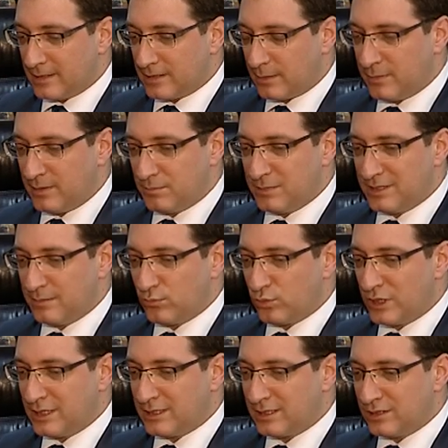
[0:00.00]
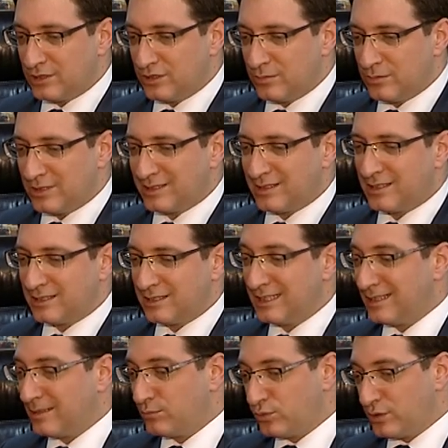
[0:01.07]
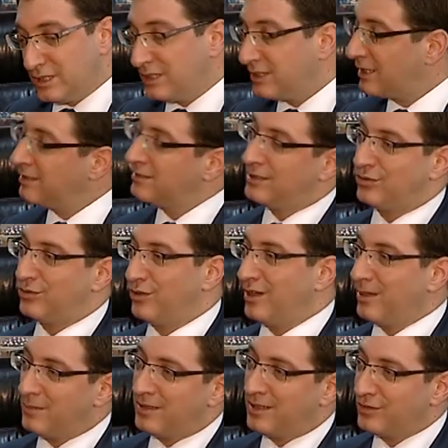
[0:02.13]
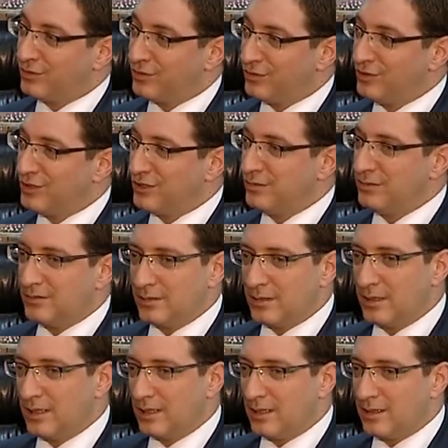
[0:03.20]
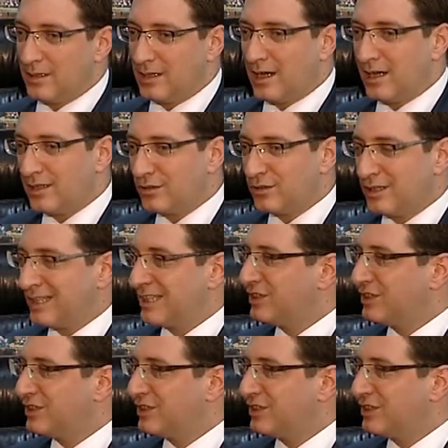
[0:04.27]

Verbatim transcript: tabii bizim buraya satışımız esas yine bu inşaat sektörüyle bağlantılı olduğu için e, ağırlıklı olarak